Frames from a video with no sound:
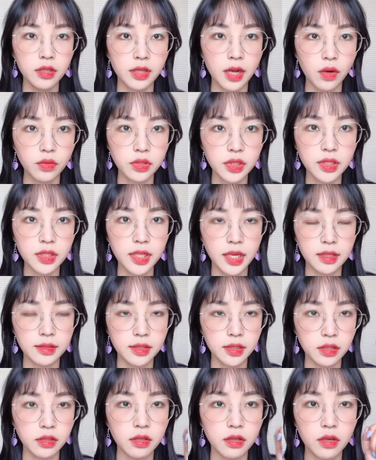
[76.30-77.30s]
然后这个眼
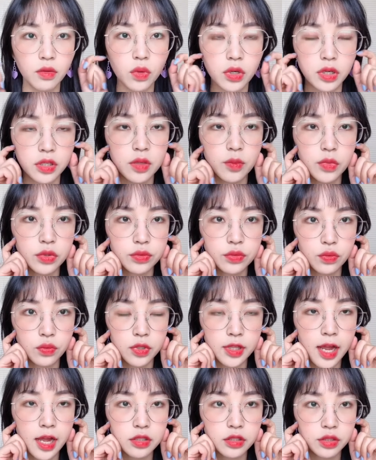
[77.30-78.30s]
镜呢，我跟你们说
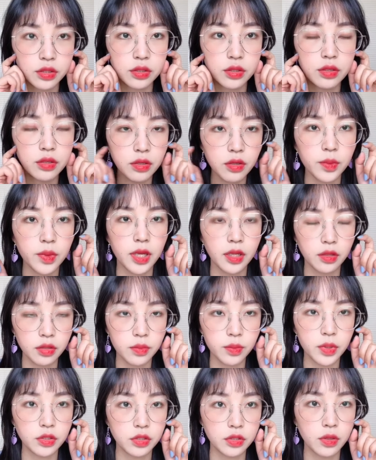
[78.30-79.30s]
它是特别特
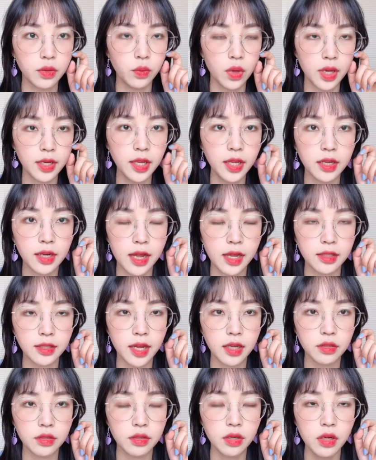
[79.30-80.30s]
别适合圆脸来
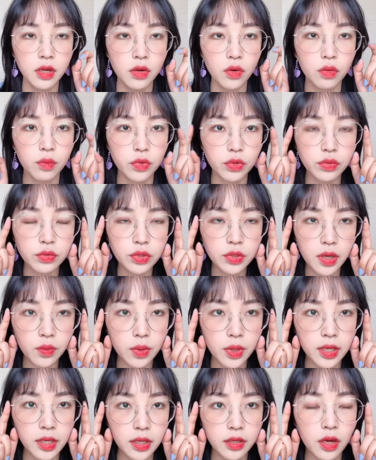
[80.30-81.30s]
戴的。我们都知道
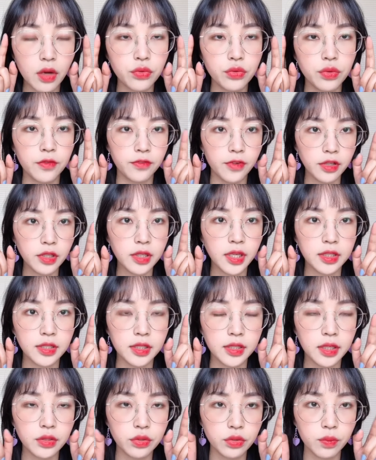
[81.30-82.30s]
圆脸要选方的眼镜，
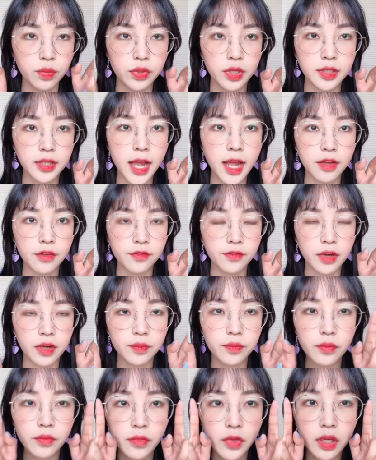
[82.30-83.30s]
但是又不能太方，
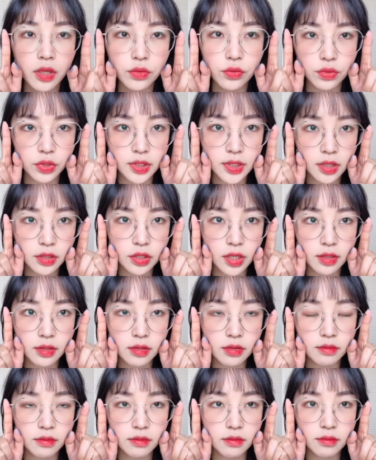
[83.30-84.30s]
就是像这样的。
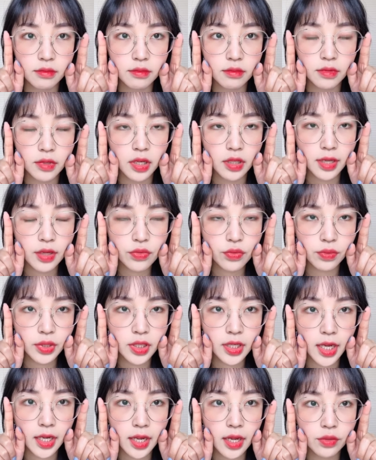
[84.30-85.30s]
它总体
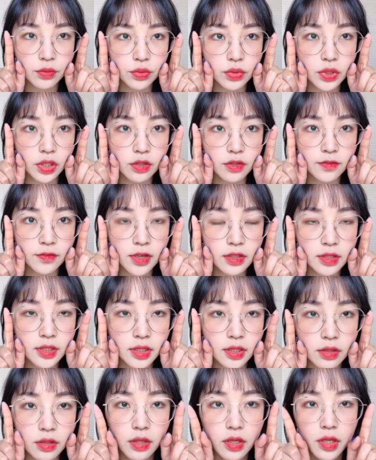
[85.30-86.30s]
来看就是一个方形
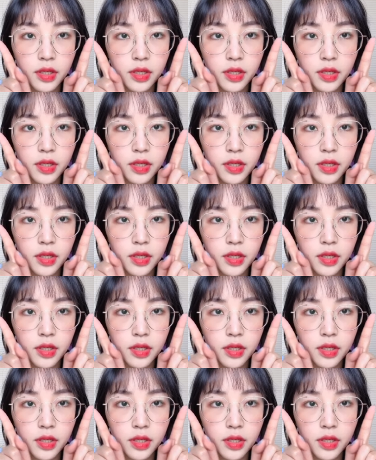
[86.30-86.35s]
的，